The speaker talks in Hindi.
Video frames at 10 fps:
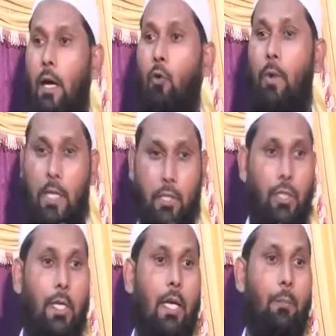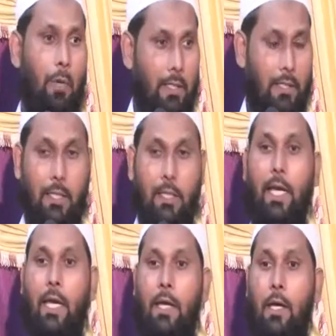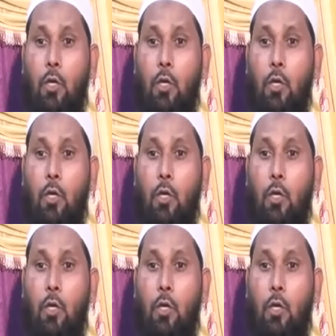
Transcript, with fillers: उम्र अच्छी है पढ़ सकते हैं